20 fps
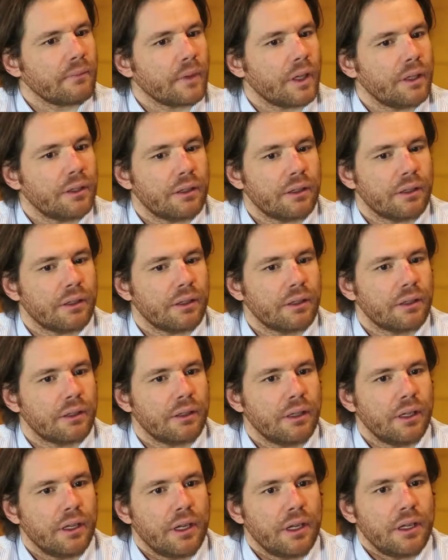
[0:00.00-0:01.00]
interessa di, ti, o
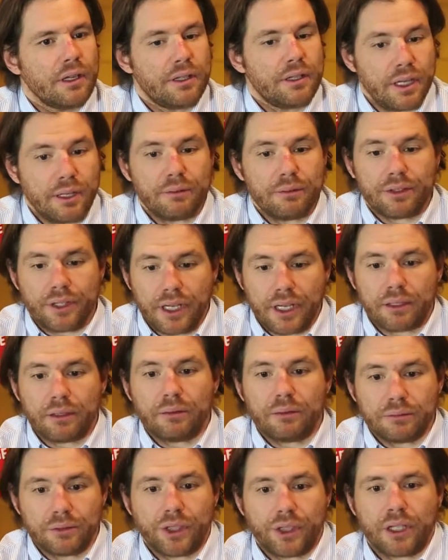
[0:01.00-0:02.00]
ti sì, interessa certo, anche
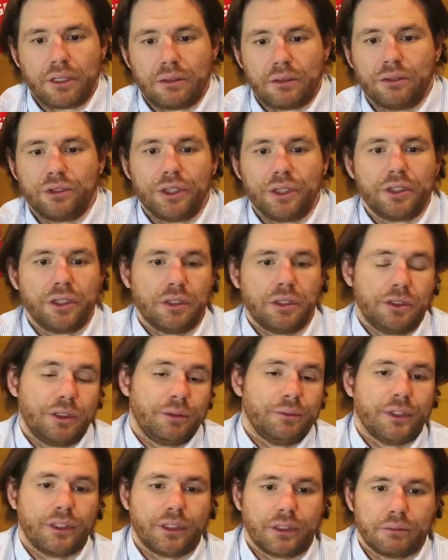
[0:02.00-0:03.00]
vagamente certo, di politica? Sì, sì, sì,
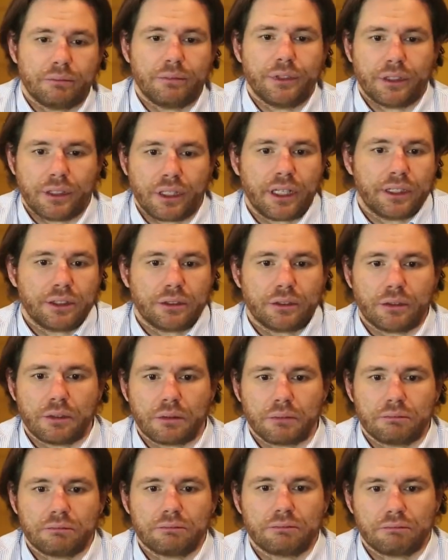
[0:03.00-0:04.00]
mi, mi
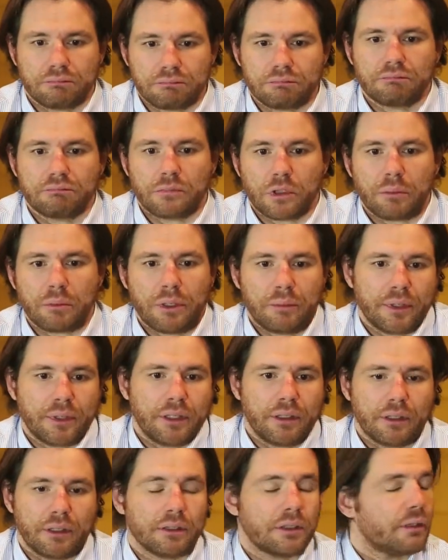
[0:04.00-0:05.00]
interesso
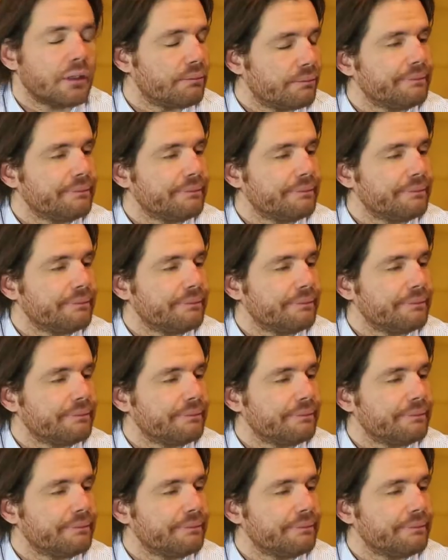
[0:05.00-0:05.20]
normalmente, sì.